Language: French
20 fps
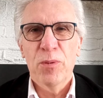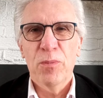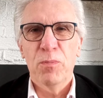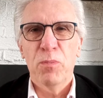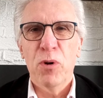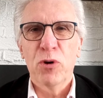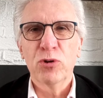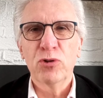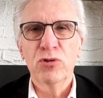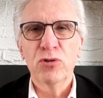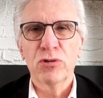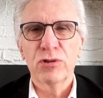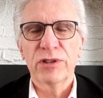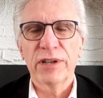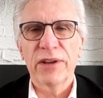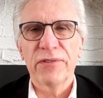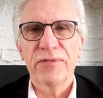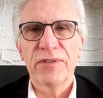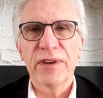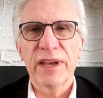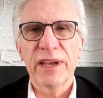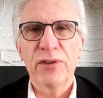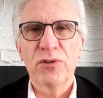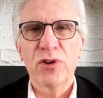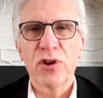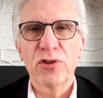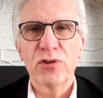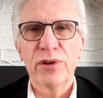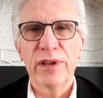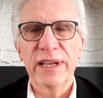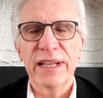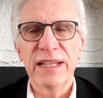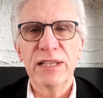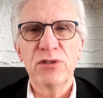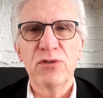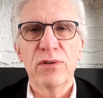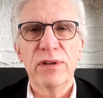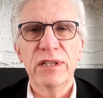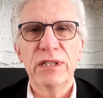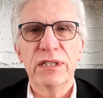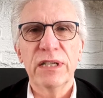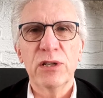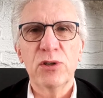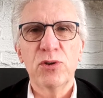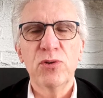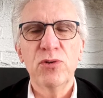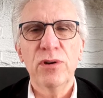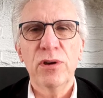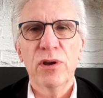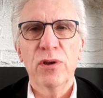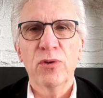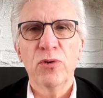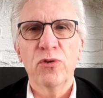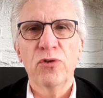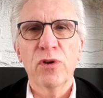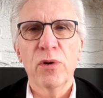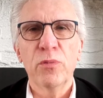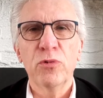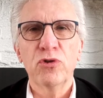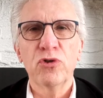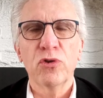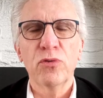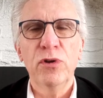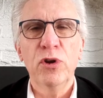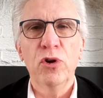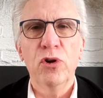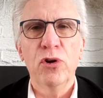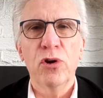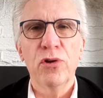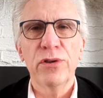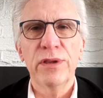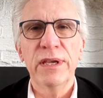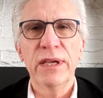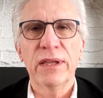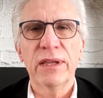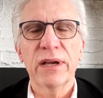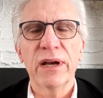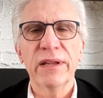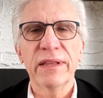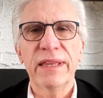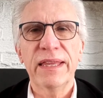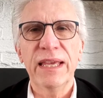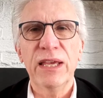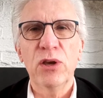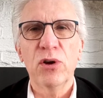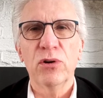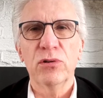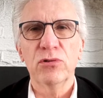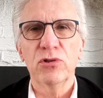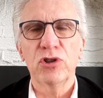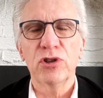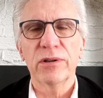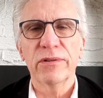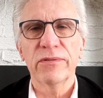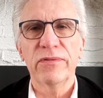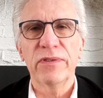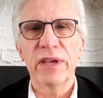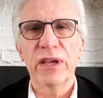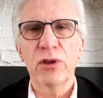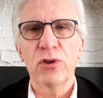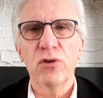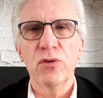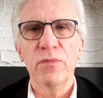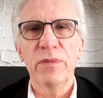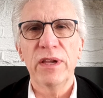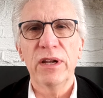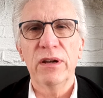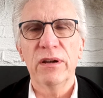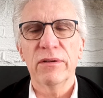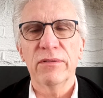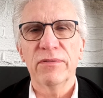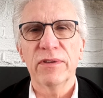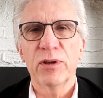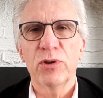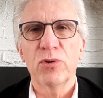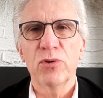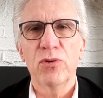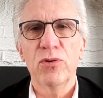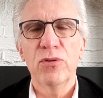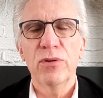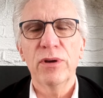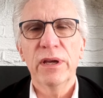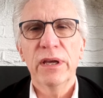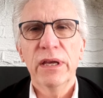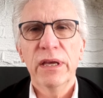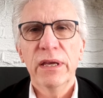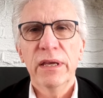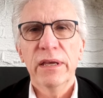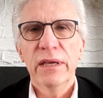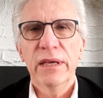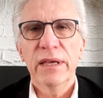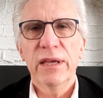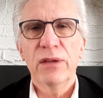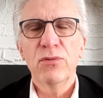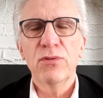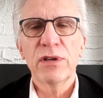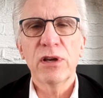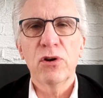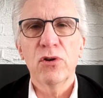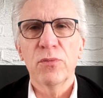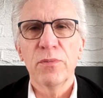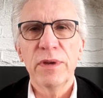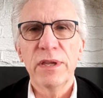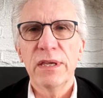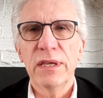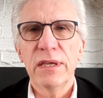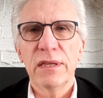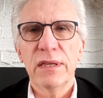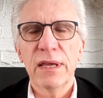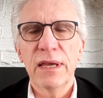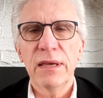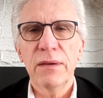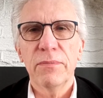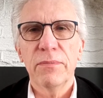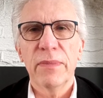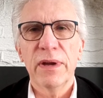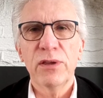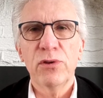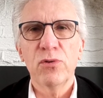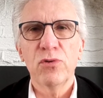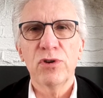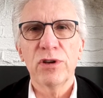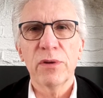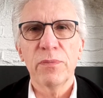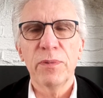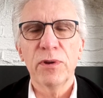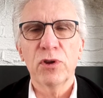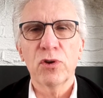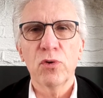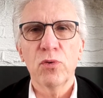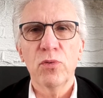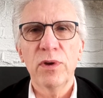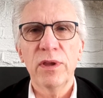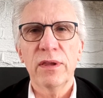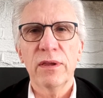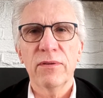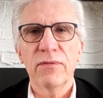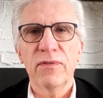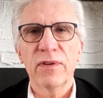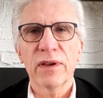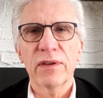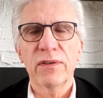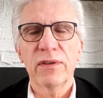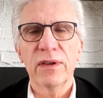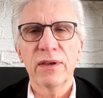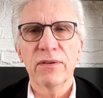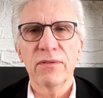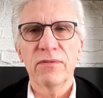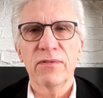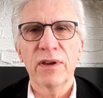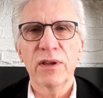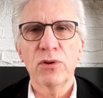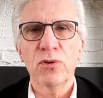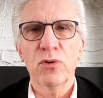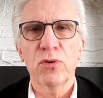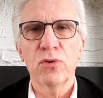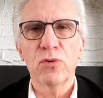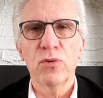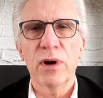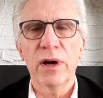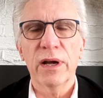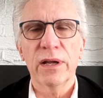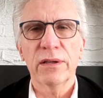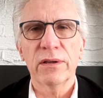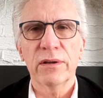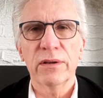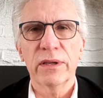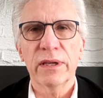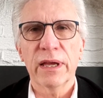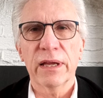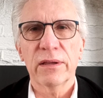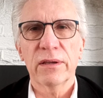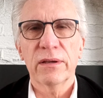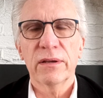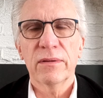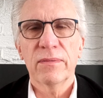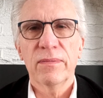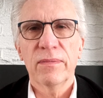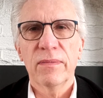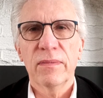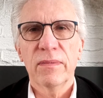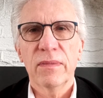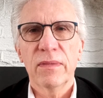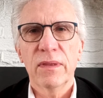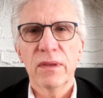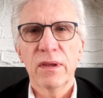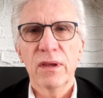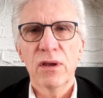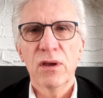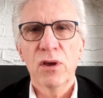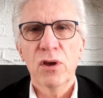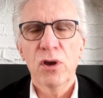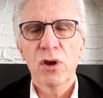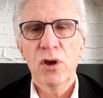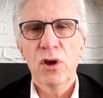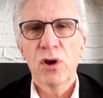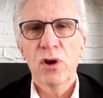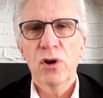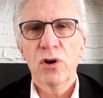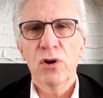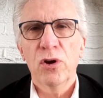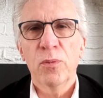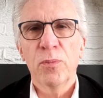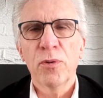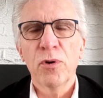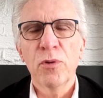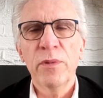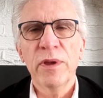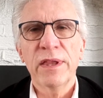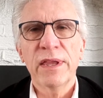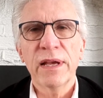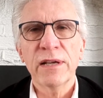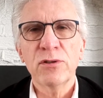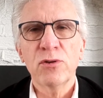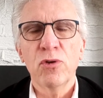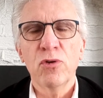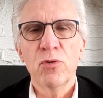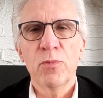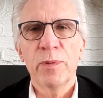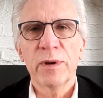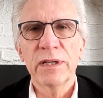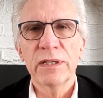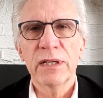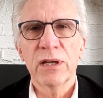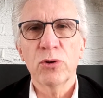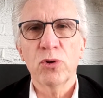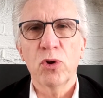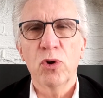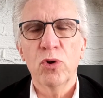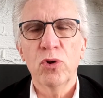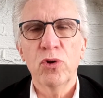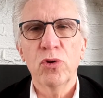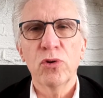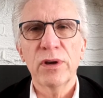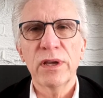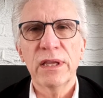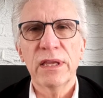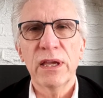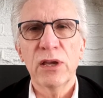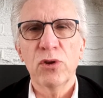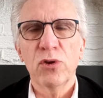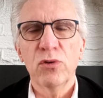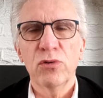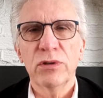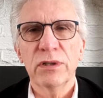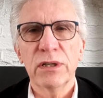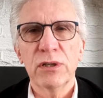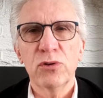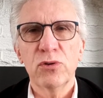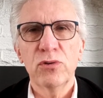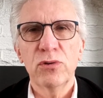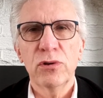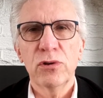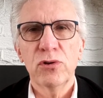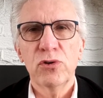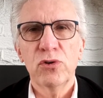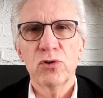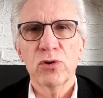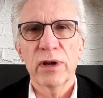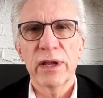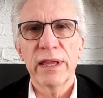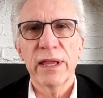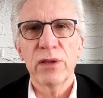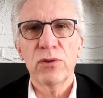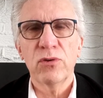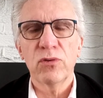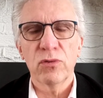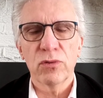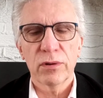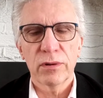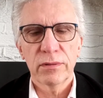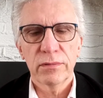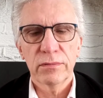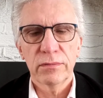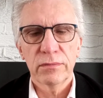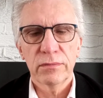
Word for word: Bonjour chers frères et sœurs de l'Église de l'île Jésus. Nous sommes aujourd'hui le lundi 31 janvier 2022 et nous allons méditer Matthieu chapitre 8 versets 23 à 34. Le premier texte nous présente l'autorité de Jésus sur la nature.